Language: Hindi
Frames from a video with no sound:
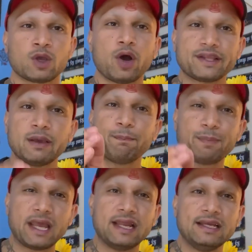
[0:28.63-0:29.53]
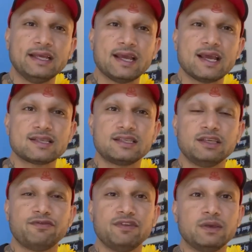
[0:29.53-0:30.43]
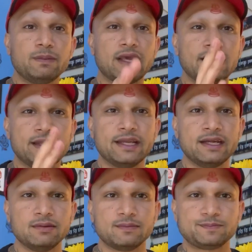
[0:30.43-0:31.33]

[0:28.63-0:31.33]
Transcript: और ये पहली ऐसी फीमेल लीड